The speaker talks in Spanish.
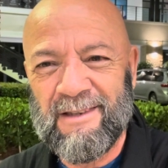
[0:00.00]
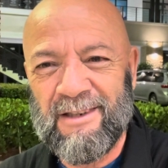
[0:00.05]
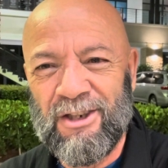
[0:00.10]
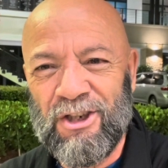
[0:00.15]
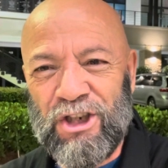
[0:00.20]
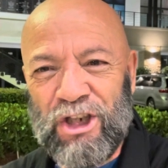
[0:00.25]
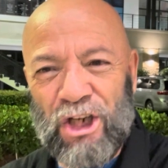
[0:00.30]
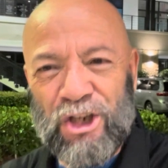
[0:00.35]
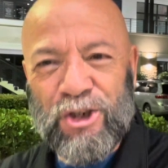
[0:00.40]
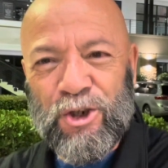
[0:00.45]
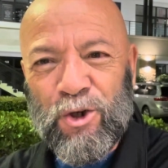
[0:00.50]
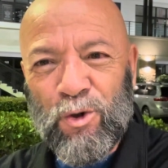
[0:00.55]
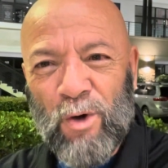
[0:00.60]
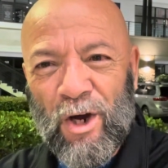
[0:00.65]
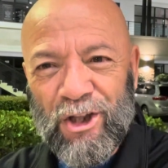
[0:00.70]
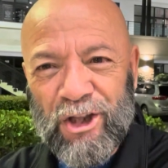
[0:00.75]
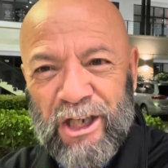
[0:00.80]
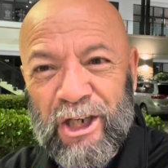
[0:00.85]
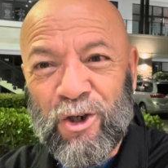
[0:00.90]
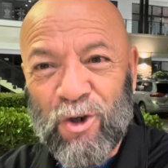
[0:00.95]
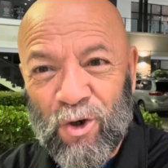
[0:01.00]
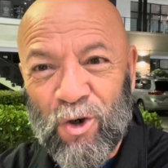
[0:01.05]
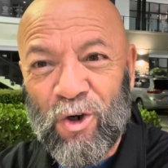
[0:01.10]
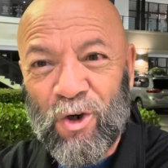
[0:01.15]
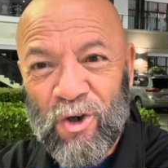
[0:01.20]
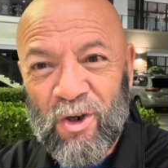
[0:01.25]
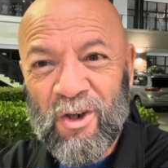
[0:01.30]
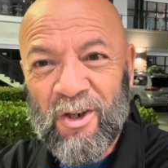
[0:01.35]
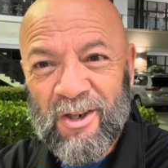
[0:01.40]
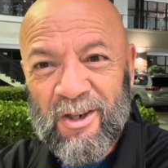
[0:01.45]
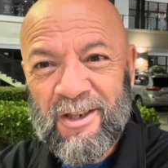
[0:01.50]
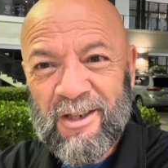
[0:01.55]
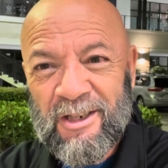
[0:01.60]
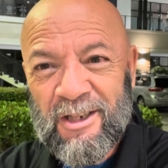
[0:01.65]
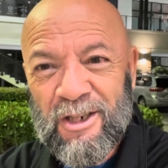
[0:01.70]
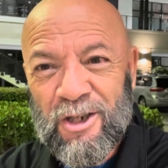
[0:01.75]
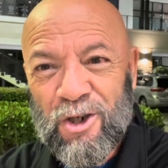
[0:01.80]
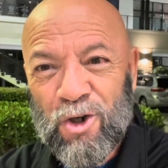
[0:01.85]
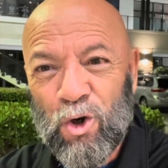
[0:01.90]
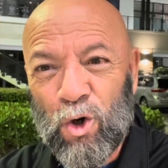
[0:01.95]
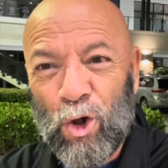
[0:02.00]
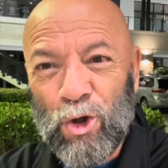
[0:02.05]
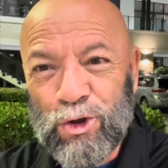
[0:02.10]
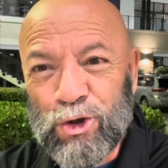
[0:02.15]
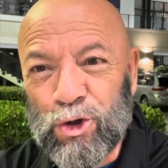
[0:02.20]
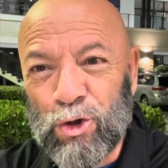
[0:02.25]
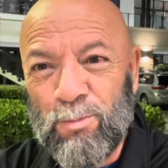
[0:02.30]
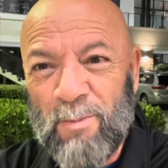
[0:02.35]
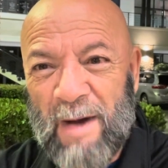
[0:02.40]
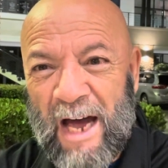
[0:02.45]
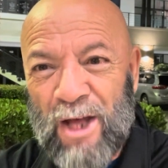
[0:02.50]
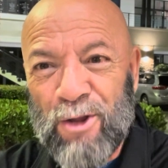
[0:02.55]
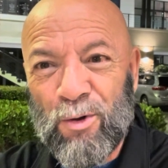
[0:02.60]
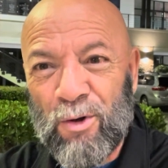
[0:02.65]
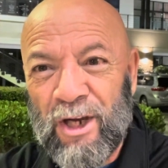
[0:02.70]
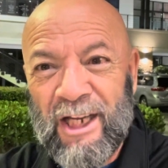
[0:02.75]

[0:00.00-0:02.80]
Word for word: Yeshua dijo, consumado